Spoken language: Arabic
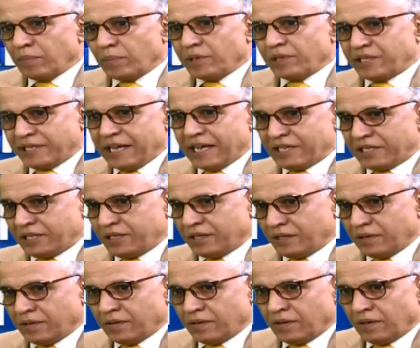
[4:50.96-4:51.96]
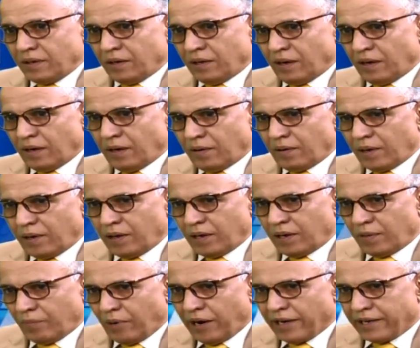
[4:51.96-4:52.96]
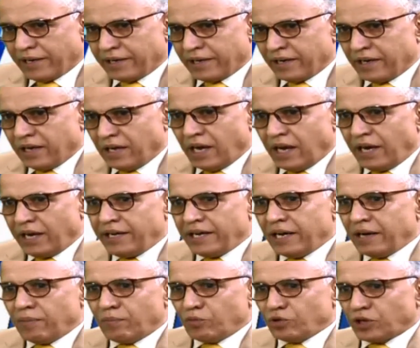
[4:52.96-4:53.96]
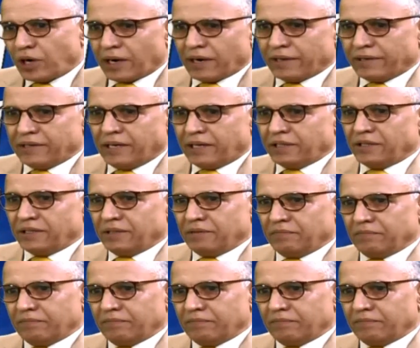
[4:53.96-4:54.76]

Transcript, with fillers: سياسية معينة هي مجرد يعني